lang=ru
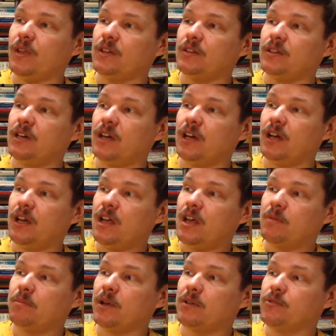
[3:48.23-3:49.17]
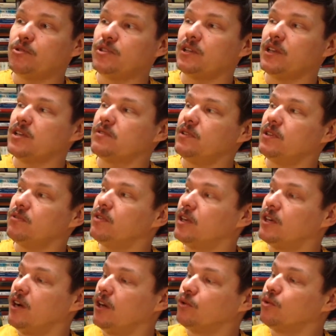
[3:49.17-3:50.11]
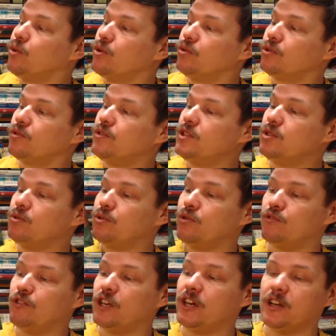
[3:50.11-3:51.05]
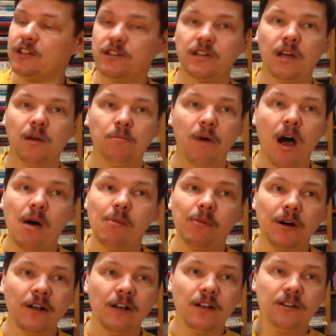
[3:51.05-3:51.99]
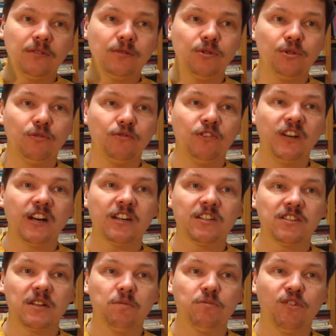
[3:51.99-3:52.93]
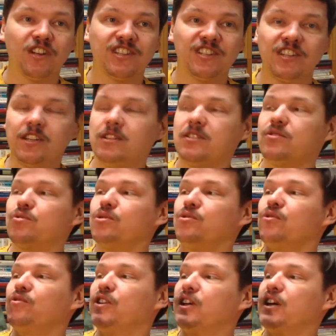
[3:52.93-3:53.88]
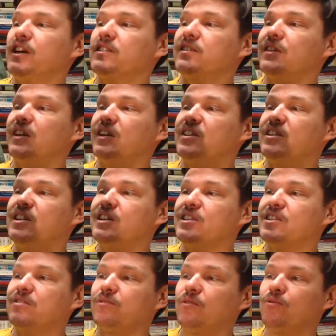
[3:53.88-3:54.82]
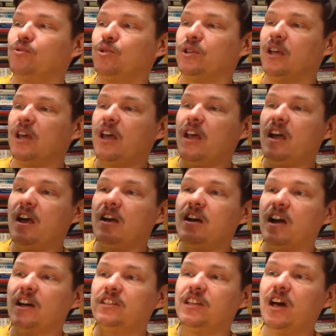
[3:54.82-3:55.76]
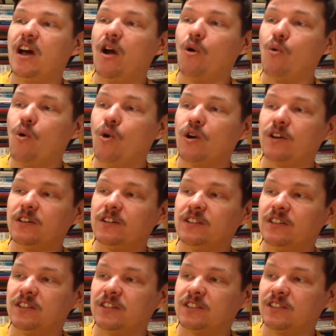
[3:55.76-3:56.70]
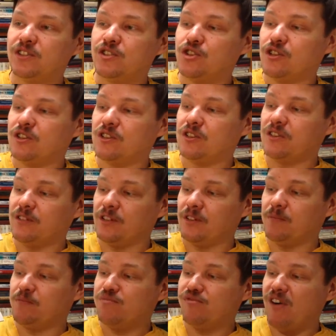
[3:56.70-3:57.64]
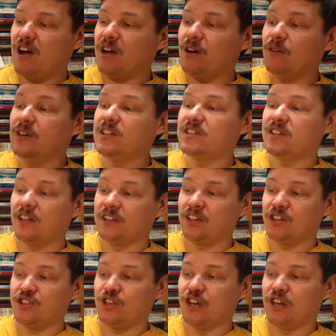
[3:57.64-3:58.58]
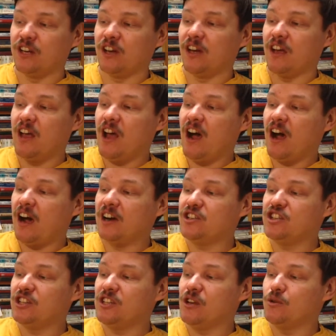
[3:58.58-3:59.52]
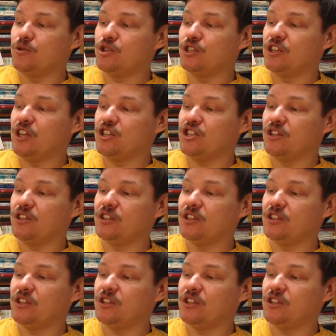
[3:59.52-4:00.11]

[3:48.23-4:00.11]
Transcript: да, появился на свет великанок, вот видите, у него великанская мама, у нее великанский младенец, у него великанское детство, вот. Когда Ок, э, значит, э, плакал, леса дрожали, а жители очень даже,